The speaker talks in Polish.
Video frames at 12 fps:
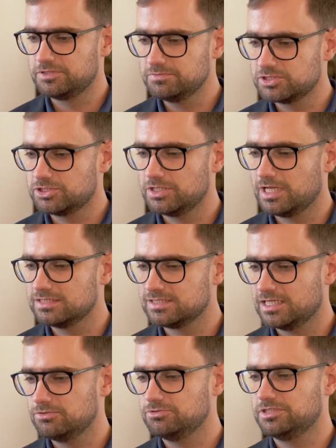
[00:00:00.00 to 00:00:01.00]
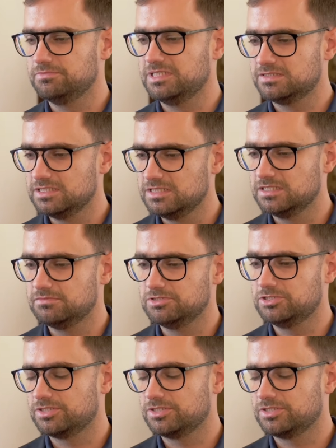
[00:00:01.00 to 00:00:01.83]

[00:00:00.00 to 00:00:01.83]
tym skrzydle znajdą się między innymi